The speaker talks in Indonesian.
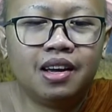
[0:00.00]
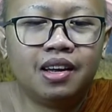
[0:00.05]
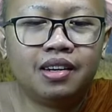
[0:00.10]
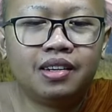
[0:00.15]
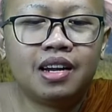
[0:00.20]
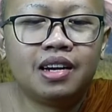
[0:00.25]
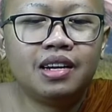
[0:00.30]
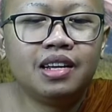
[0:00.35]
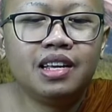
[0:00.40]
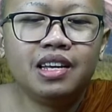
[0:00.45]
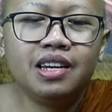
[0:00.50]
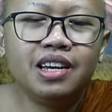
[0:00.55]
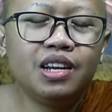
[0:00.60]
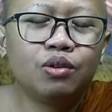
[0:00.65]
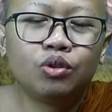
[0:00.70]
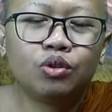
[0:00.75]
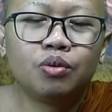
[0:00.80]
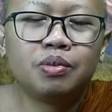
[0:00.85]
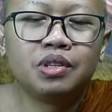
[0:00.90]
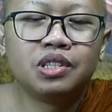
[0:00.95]
dan ingin
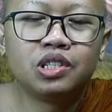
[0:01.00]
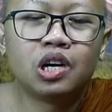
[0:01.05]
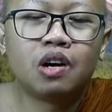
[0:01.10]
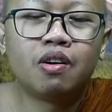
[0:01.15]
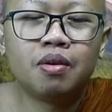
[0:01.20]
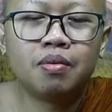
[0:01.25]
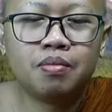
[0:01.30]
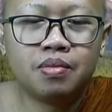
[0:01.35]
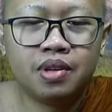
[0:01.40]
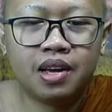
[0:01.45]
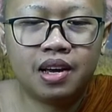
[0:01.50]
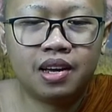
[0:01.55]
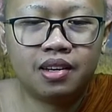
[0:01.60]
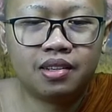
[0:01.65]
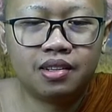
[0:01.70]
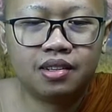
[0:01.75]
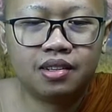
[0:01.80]
untuk menjawabnya.